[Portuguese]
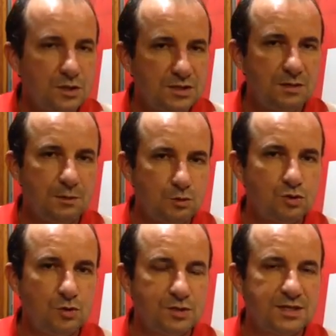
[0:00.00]
em cima do
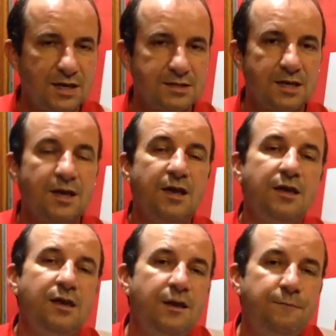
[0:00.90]
Júlio César.
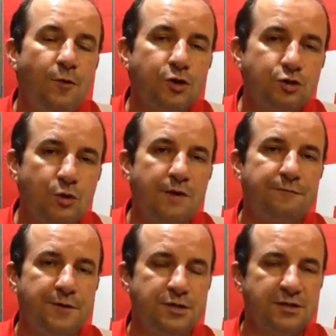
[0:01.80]
E reforçou a
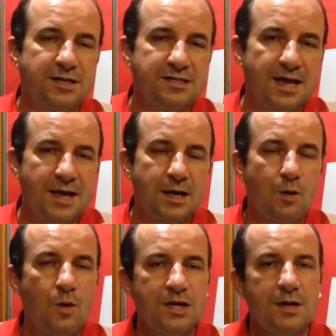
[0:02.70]
frente da zaga
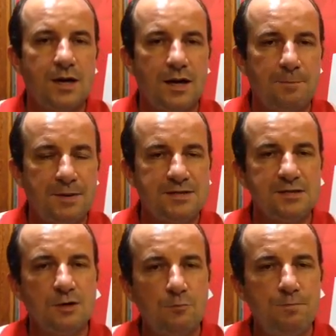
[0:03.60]
com a, a
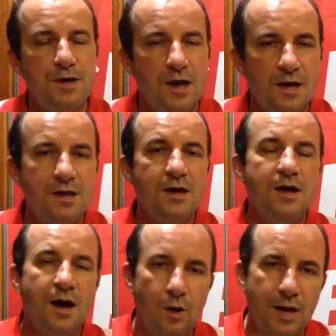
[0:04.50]
presença do Pierre
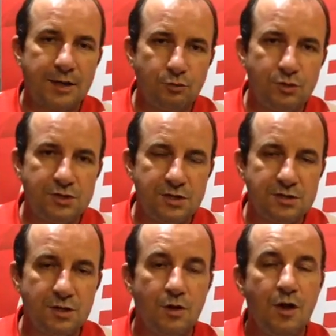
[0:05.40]
ao lado do
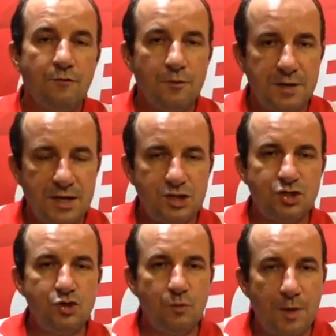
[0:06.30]
Cícero. O Fluminense
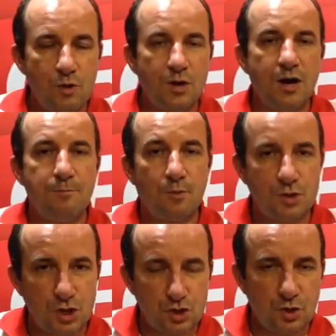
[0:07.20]
tinha um meio-campo
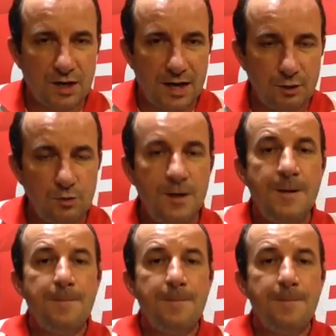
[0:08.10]
congestionado